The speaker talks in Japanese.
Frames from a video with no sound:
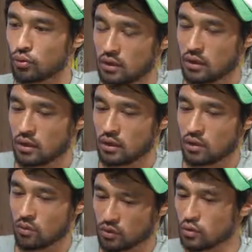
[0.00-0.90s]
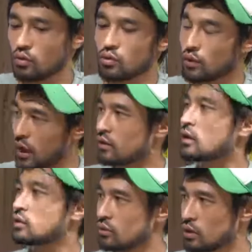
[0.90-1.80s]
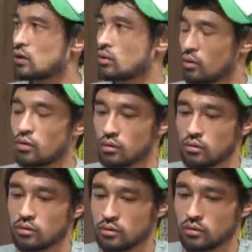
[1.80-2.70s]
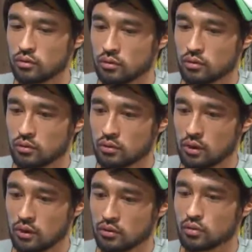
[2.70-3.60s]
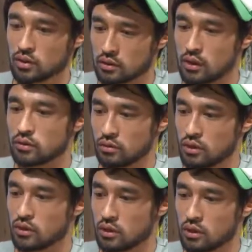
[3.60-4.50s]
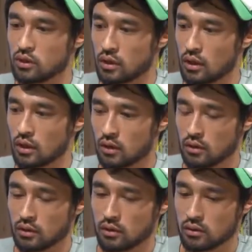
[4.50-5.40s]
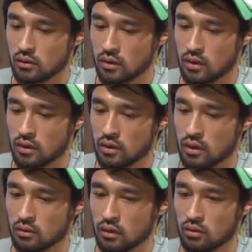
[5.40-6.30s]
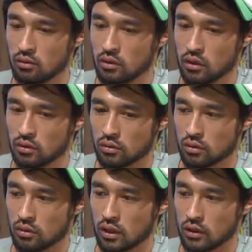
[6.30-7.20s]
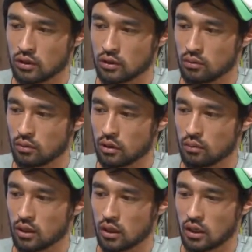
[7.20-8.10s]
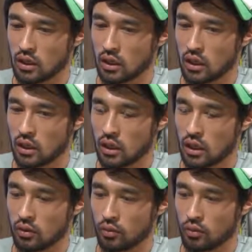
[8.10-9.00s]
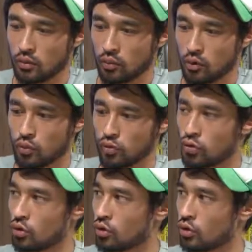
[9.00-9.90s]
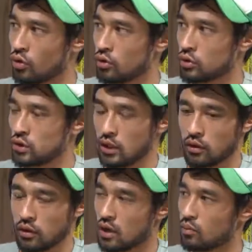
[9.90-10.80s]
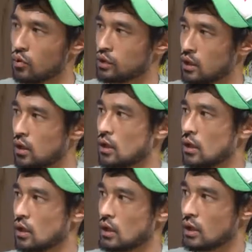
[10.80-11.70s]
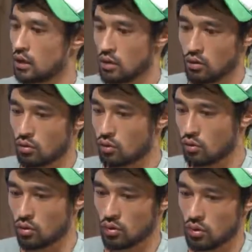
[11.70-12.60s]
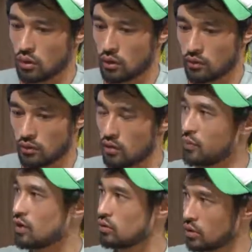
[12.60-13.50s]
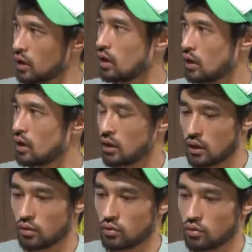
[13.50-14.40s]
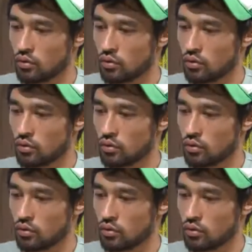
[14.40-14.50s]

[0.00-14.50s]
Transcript: で、まあ、そういうことをやった人だという話をまず最初に聞いて、であとは本人といろいろ話した時にまああのポル・ポト時代のカンボジアからこうフィリピンとか、あの